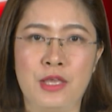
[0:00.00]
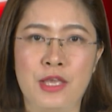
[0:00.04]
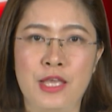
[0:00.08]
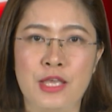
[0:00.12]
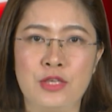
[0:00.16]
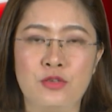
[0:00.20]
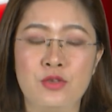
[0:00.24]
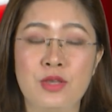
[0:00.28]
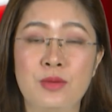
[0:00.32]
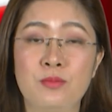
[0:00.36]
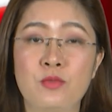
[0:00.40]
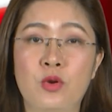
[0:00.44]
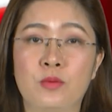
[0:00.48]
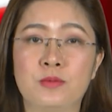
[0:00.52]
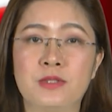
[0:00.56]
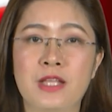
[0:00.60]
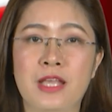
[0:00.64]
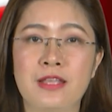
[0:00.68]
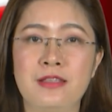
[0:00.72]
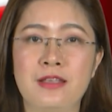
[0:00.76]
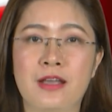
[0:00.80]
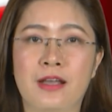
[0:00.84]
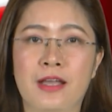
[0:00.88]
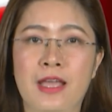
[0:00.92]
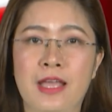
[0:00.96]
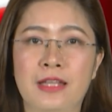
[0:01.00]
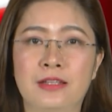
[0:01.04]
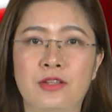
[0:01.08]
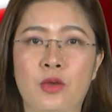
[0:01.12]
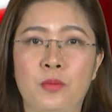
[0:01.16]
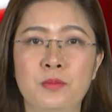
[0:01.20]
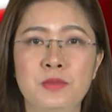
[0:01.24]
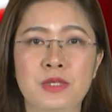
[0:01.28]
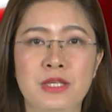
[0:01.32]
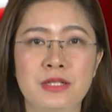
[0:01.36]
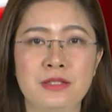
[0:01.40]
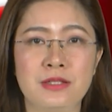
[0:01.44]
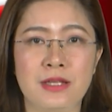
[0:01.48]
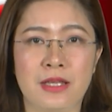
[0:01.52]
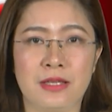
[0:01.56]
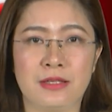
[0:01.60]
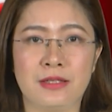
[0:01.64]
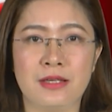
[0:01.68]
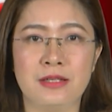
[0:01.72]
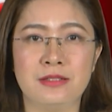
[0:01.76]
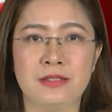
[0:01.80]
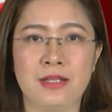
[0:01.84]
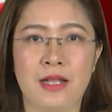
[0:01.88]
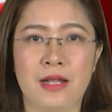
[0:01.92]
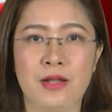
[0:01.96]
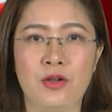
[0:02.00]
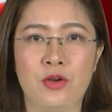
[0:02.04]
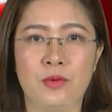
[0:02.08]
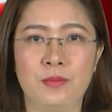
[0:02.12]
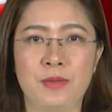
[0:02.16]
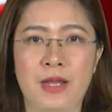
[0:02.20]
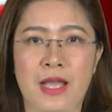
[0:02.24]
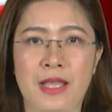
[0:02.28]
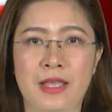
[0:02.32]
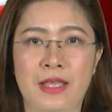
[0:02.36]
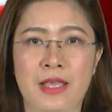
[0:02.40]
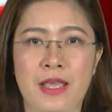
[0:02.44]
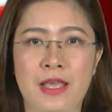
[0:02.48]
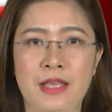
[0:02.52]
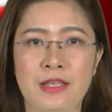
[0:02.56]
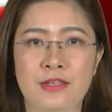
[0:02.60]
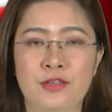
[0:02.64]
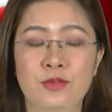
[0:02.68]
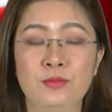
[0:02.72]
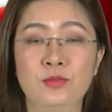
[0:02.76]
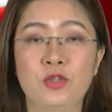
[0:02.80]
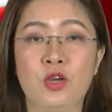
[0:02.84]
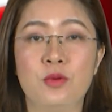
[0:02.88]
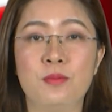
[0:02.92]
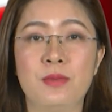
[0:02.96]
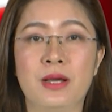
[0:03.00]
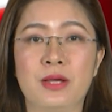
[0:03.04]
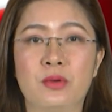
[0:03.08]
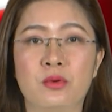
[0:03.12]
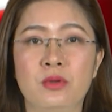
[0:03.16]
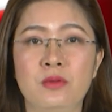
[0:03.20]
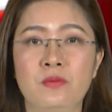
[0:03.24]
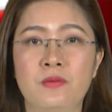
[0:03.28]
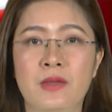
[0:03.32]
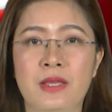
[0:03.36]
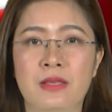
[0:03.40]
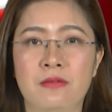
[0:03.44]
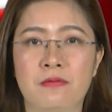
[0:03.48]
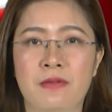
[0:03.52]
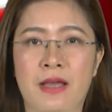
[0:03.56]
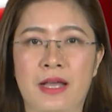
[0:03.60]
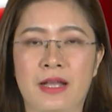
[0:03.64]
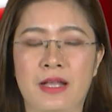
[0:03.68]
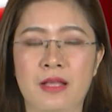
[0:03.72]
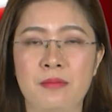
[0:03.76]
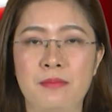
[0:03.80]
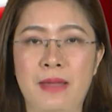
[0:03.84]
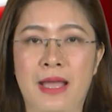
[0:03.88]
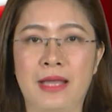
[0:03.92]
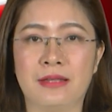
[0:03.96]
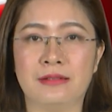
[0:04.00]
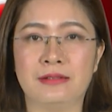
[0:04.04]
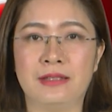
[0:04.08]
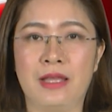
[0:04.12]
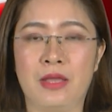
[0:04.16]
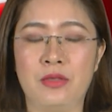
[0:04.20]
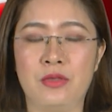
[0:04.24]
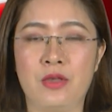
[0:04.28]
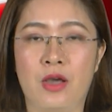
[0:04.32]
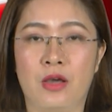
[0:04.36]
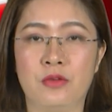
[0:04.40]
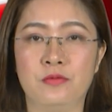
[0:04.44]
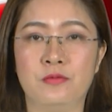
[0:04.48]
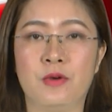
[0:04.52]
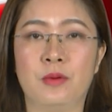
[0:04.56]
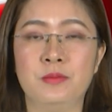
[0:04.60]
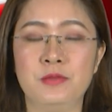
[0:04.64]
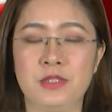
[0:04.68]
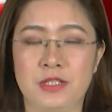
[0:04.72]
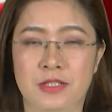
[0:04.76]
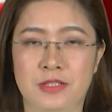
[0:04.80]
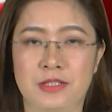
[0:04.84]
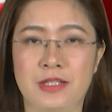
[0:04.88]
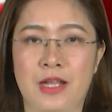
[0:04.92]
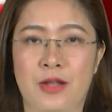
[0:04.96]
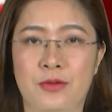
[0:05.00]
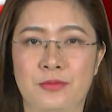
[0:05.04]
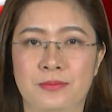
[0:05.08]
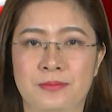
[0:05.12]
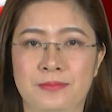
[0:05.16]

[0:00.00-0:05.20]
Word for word: Chuyên mục xây dựng hệ thống chính trị cơ sở hôm nay, chúng tôi mời quý vị và các bạn theo dõi phóng sự sau.